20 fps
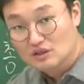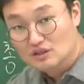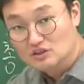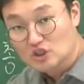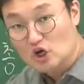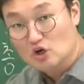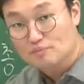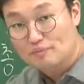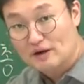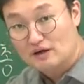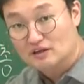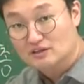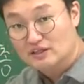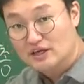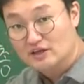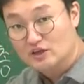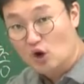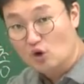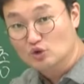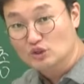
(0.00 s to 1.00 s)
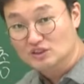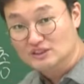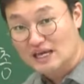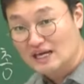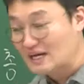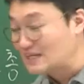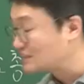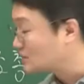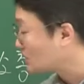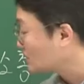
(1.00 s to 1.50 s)
정읍발언한테 여운형
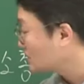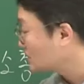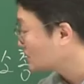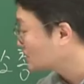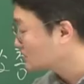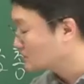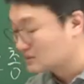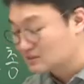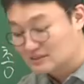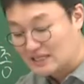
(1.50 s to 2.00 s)
살아있었거든.